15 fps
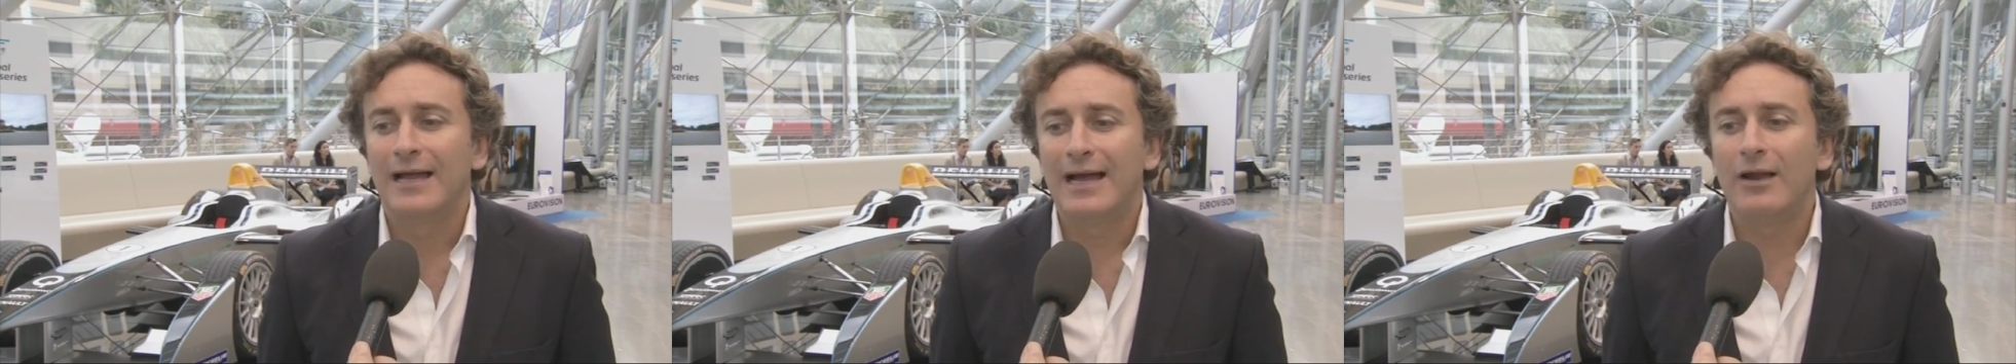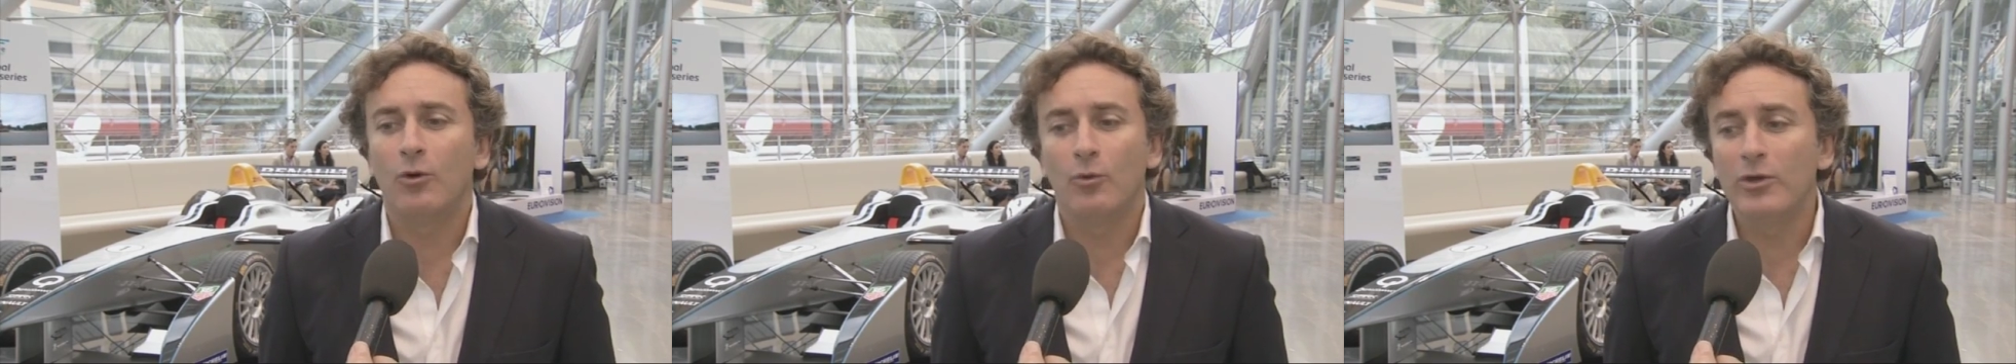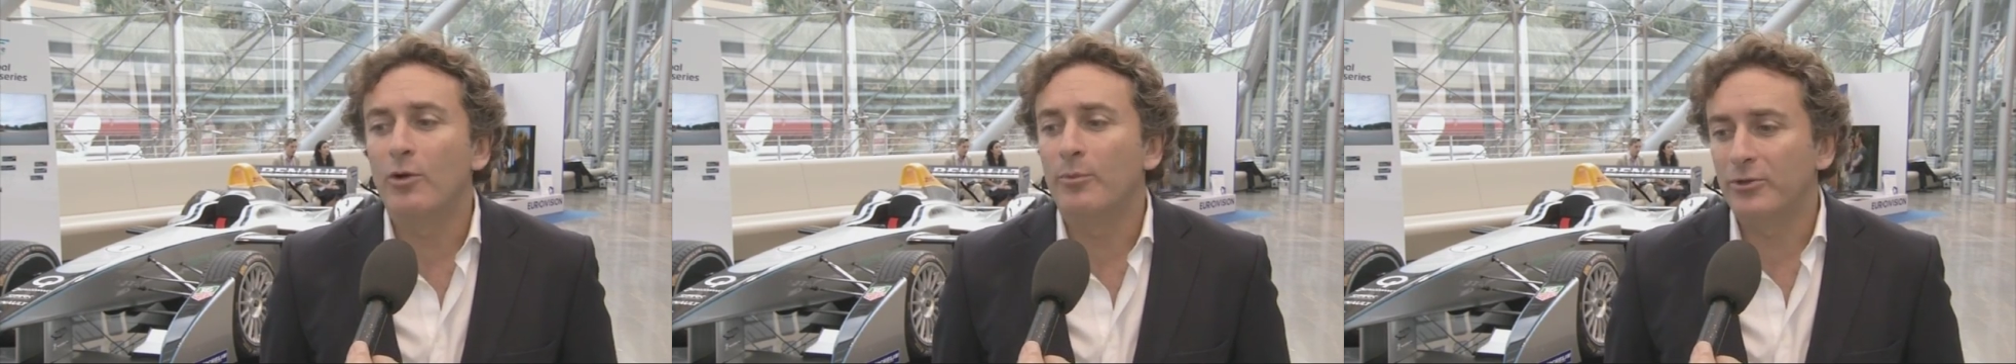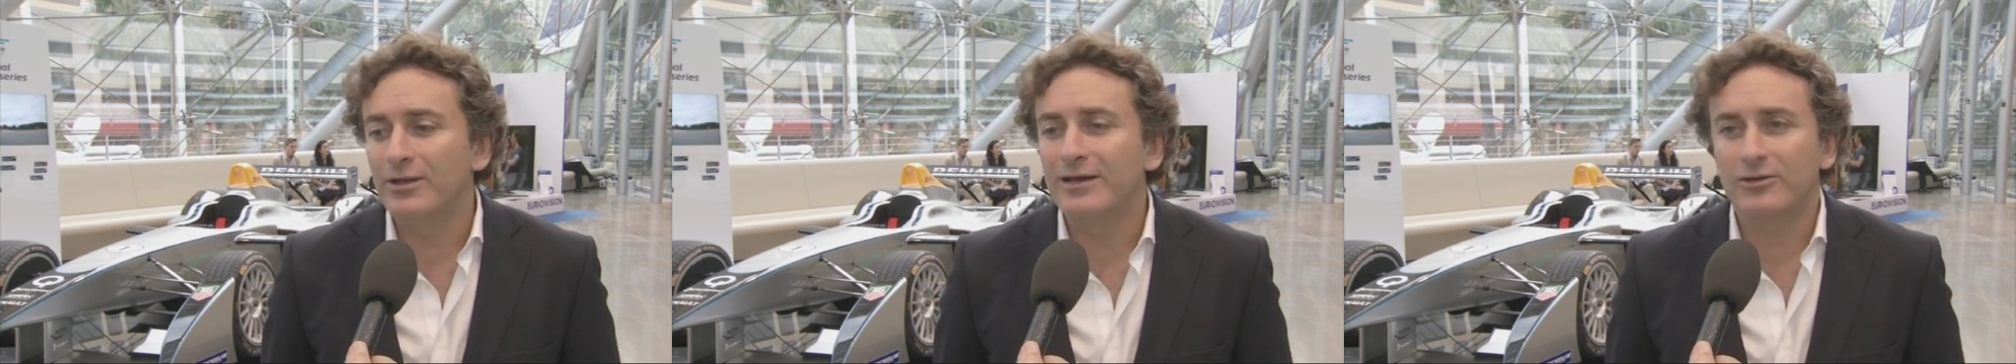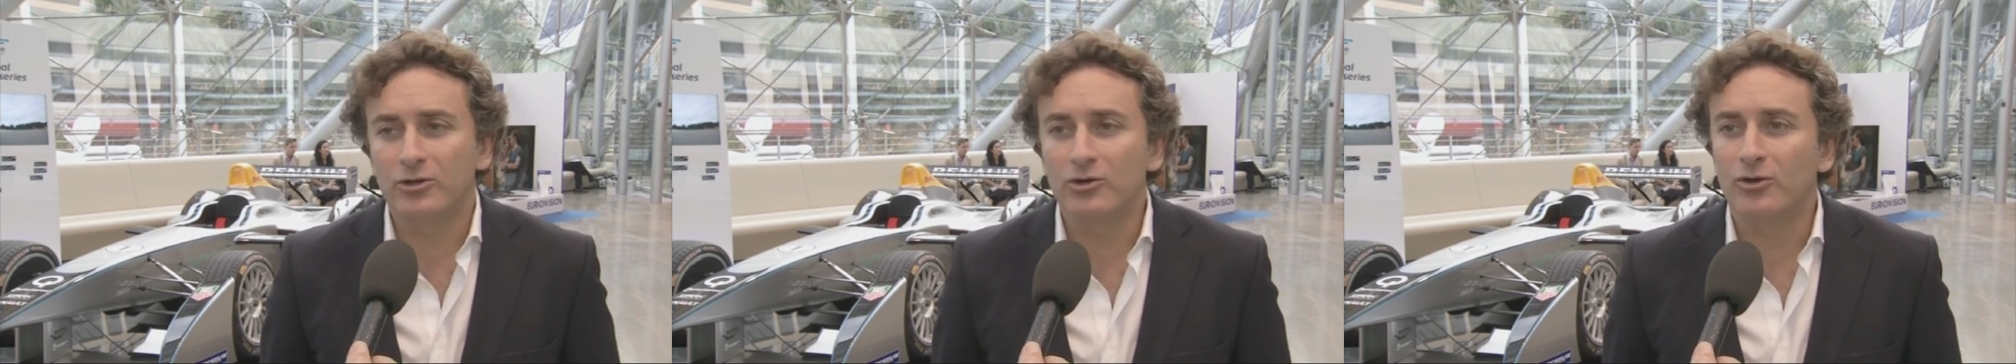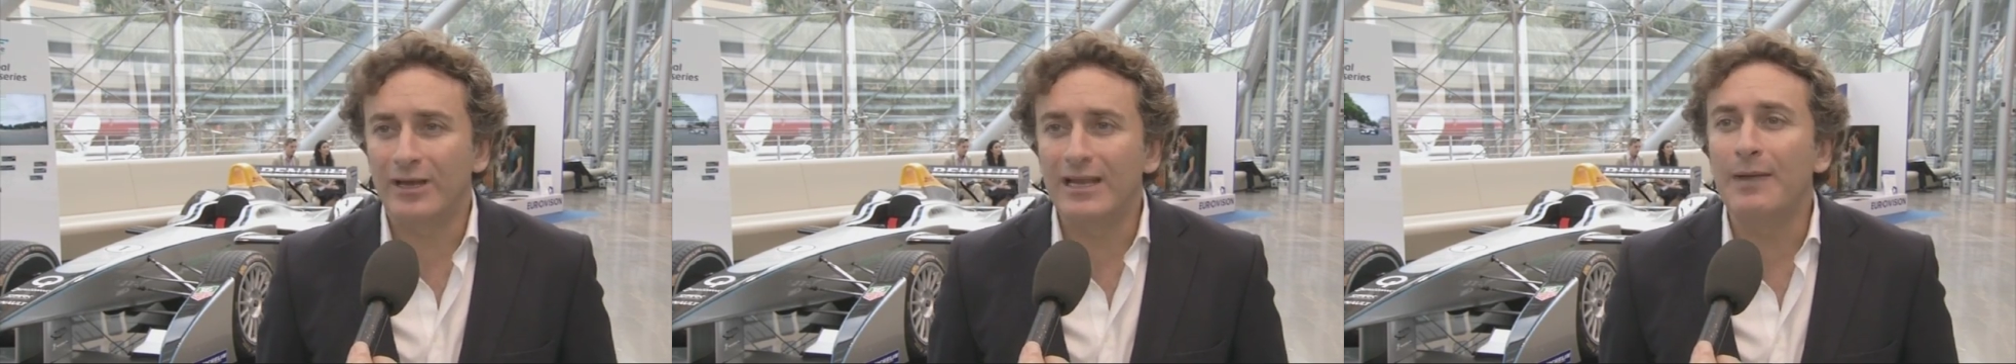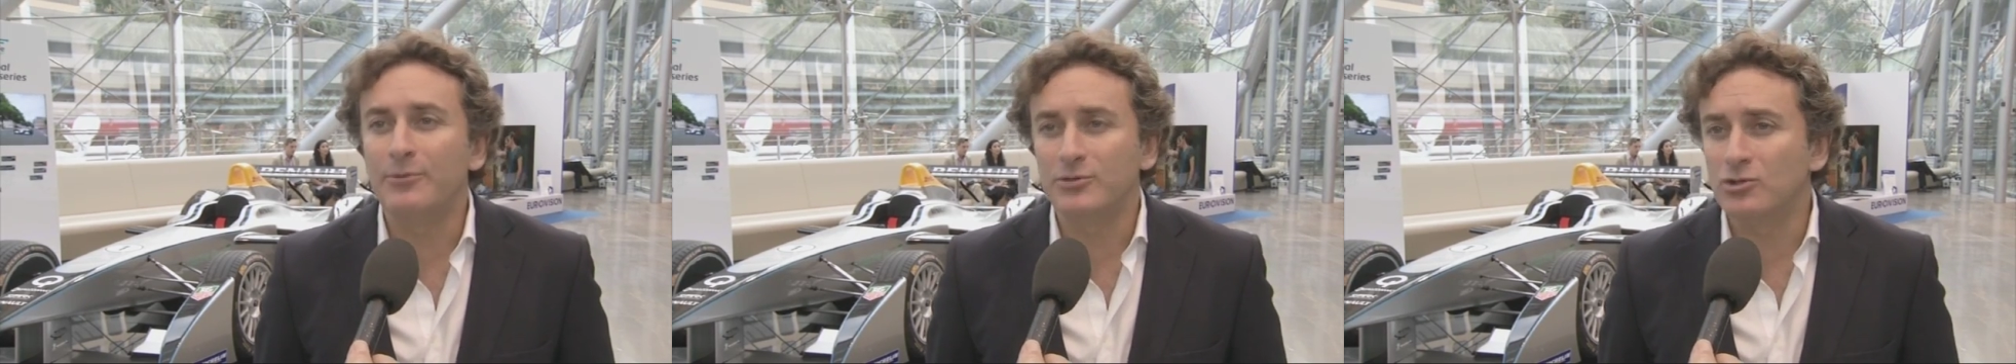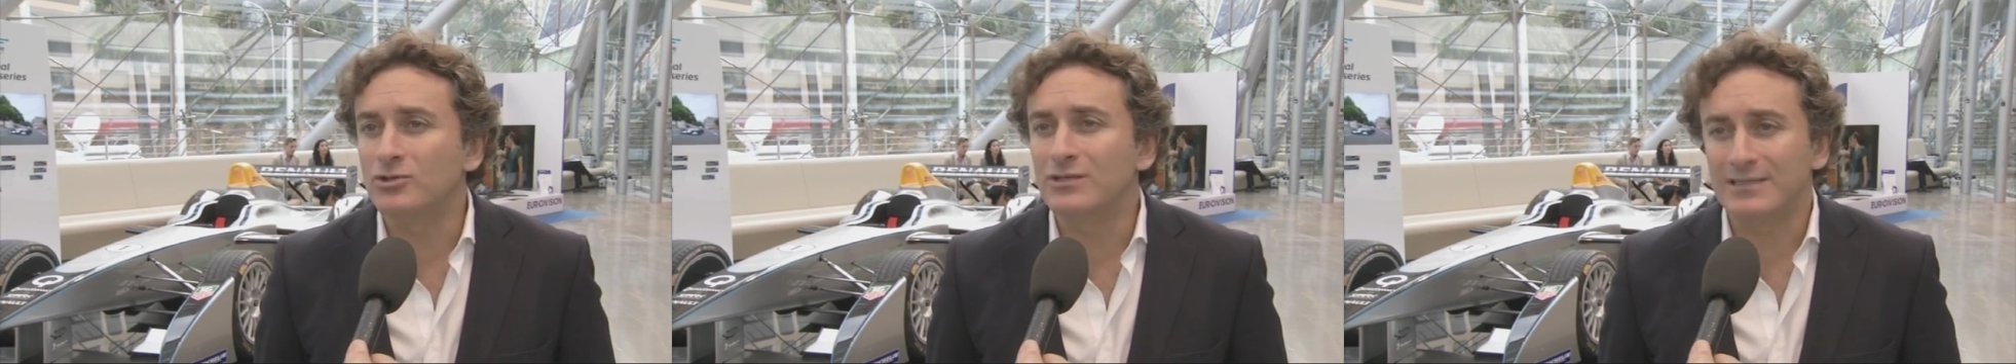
Alors oui, on peut dire que et la puissance,